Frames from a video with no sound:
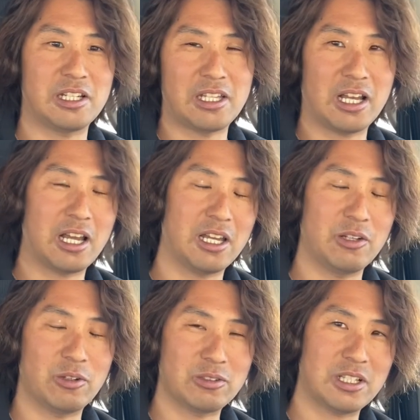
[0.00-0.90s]
りなんかい
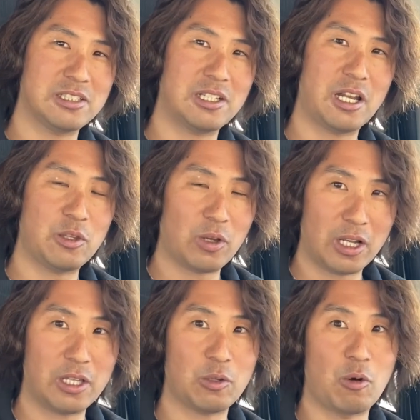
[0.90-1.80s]
ろいろさせられるのか
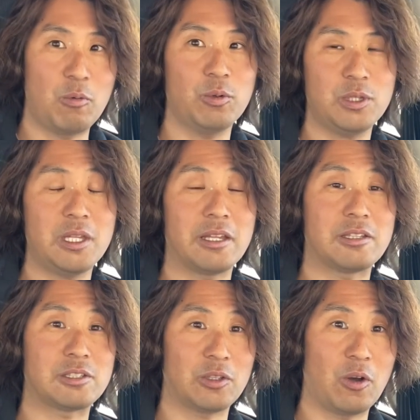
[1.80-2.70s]
なってこう思ってたんで
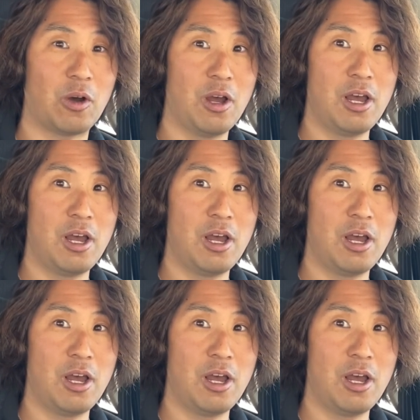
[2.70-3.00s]
すけど、